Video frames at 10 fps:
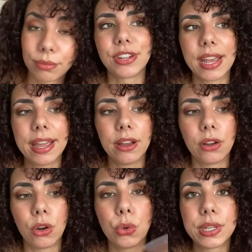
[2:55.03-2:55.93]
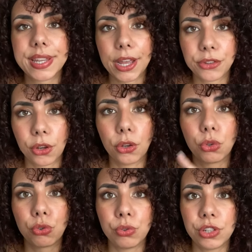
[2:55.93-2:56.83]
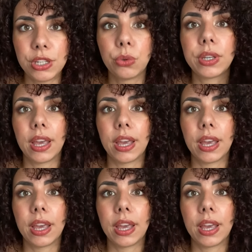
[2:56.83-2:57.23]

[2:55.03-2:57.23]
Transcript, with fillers: J'ai euh, Le Déserteur de Junji Ito,